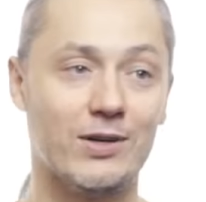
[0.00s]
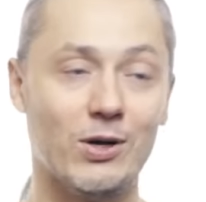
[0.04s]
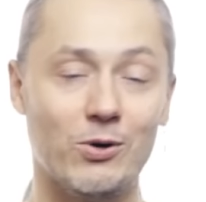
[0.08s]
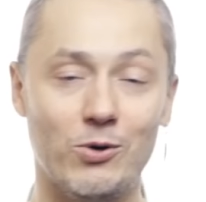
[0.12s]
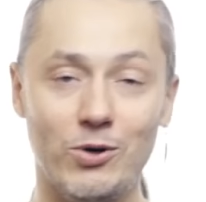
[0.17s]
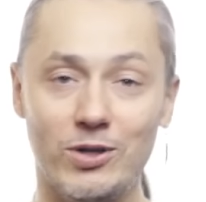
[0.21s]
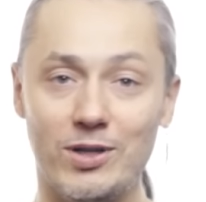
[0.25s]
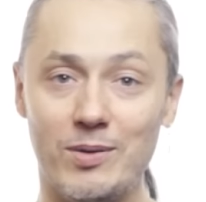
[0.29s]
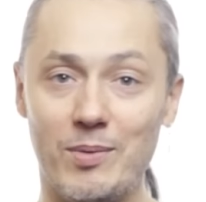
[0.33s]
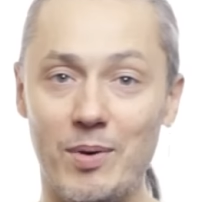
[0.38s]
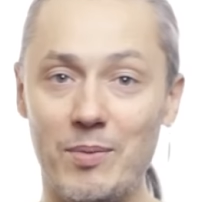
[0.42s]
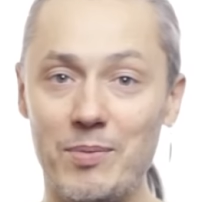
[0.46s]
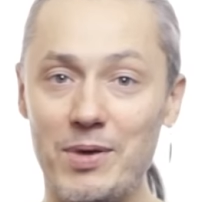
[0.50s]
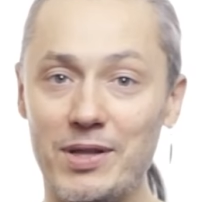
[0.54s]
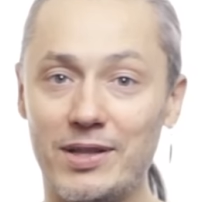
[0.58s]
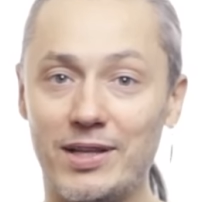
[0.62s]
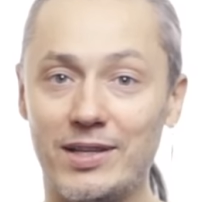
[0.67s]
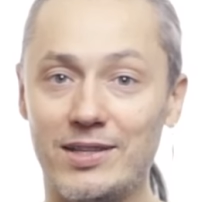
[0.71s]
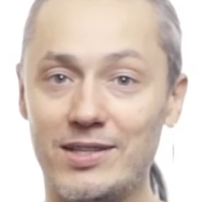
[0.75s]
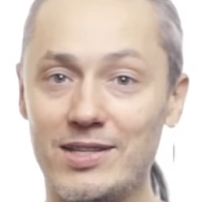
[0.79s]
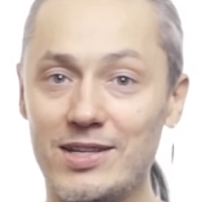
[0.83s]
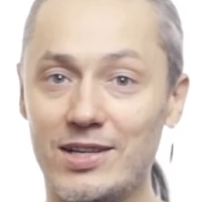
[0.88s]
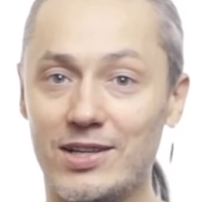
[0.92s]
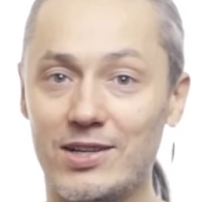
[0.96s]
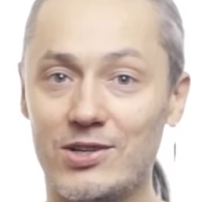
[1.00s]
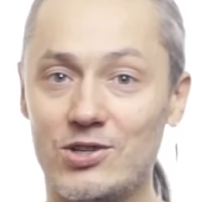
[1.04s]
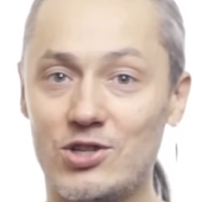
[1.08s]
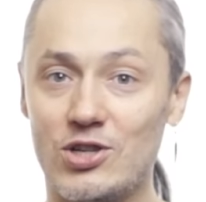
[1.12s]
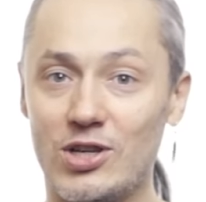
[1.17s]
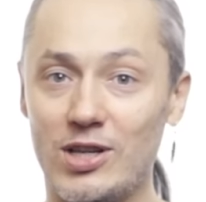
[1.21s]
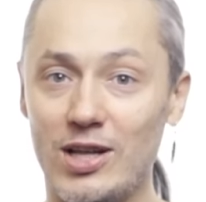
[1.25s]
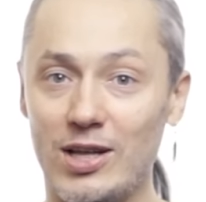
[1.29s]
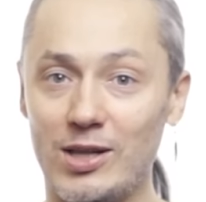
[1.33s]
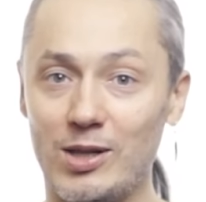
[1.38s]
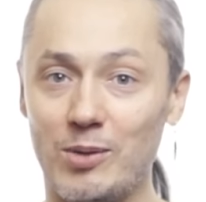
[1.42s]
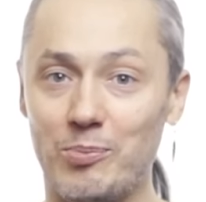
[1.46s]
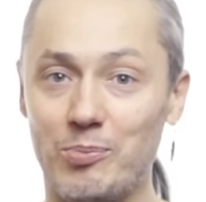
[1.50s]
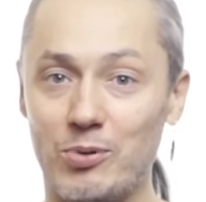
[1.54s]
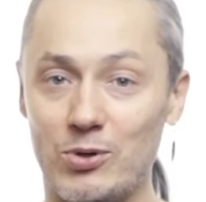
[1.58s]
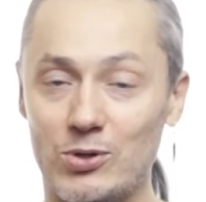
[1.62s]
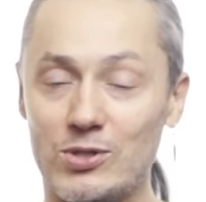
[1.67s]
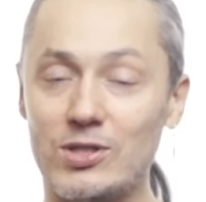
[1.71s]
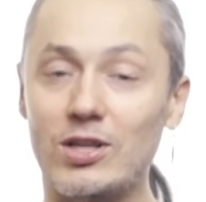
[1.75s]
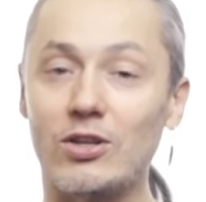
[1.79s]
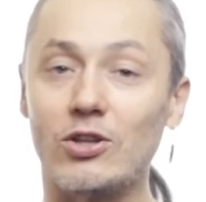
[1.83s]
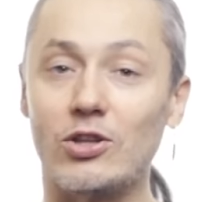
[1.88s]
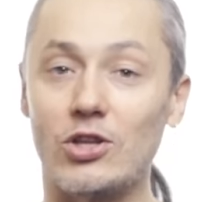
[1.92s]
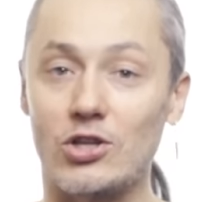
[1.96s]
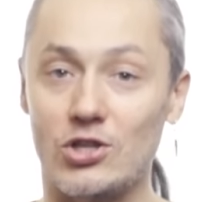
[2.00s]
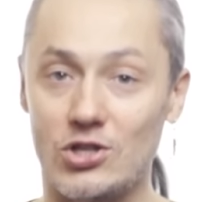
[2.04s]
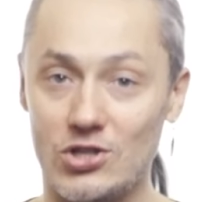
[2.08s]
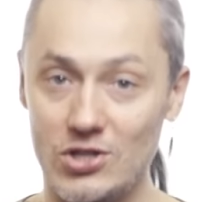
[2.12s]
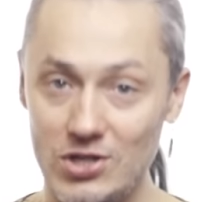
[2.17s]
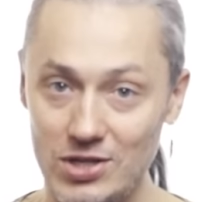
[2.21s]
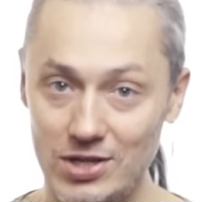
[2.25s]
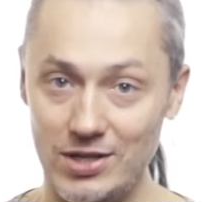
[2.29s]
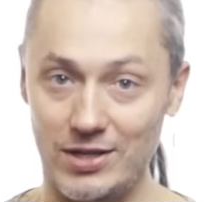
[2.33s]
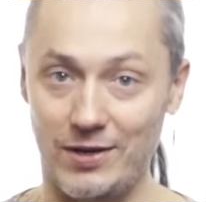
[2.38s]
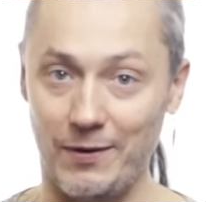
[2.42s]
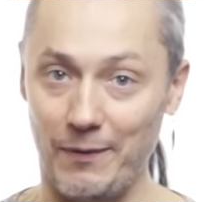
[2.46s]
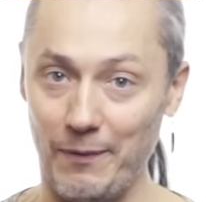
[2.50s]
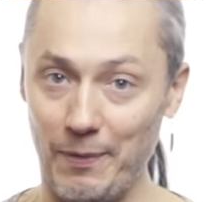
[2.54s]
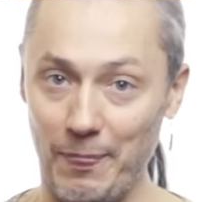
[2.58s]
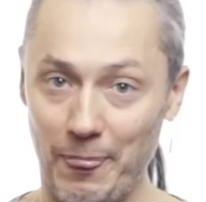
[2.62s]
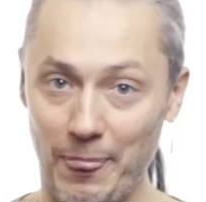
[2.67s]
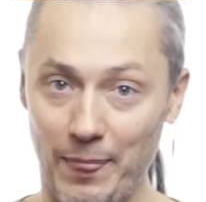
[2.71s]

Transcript: В какой-то момент от них начинало просто тошнить.